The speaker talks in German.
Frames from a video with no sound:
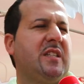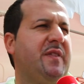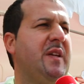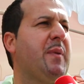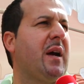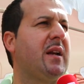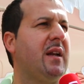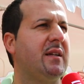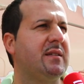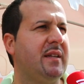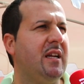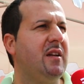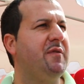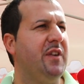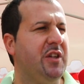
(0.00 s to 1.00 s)
das
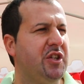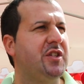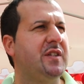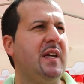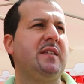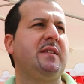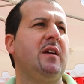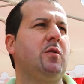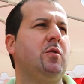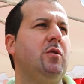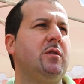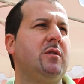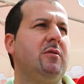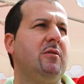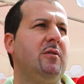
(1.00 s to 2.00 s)
Fiberglasgel finde ich sehr, sehr
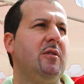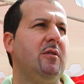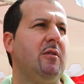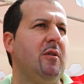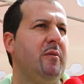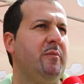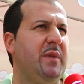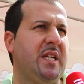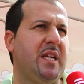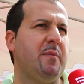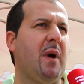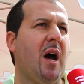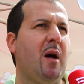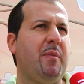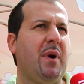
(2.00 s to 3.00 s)
gut. Mit
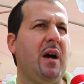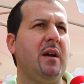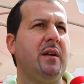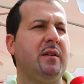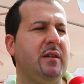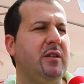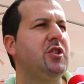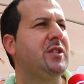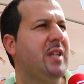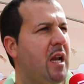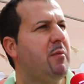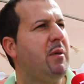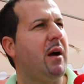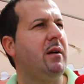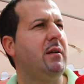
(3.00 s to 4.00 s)
dem arbeite ich
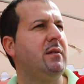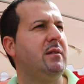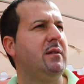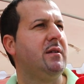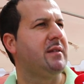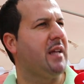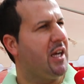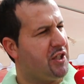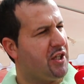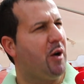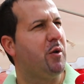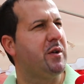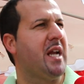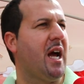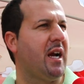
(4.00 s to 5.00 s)
selber da ich
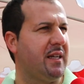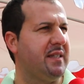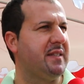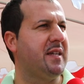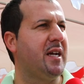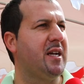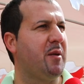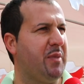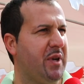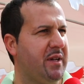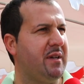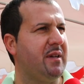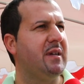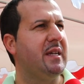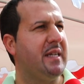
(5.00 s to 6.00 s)
auch Nageldesigner
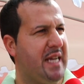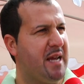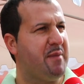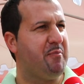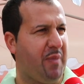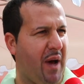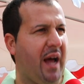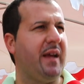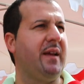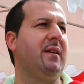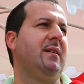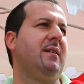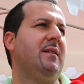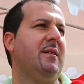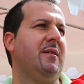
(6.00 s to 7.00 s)
bin, nebenbei.
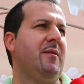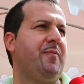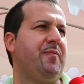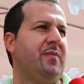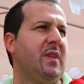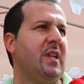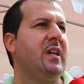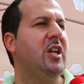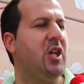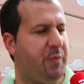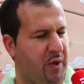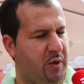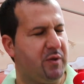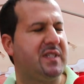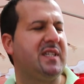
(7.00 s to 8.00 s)
Ich
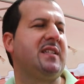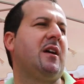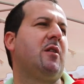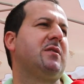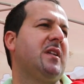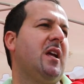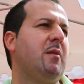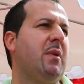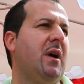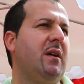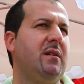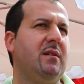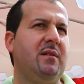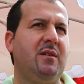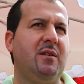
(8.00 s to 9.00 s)
benutze es auch
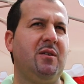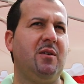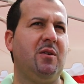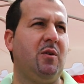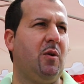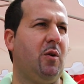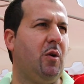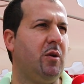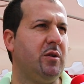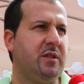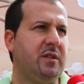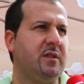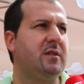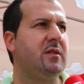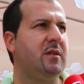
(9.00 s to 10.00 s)
selber
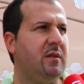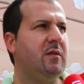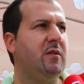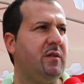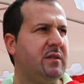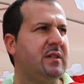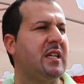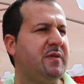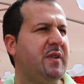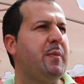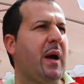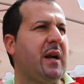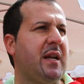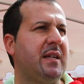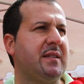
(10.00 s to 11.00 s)
und das
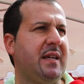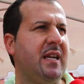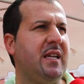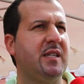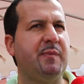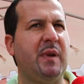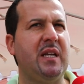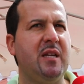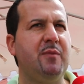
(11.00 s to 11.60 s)
Fiberglasgel ist mein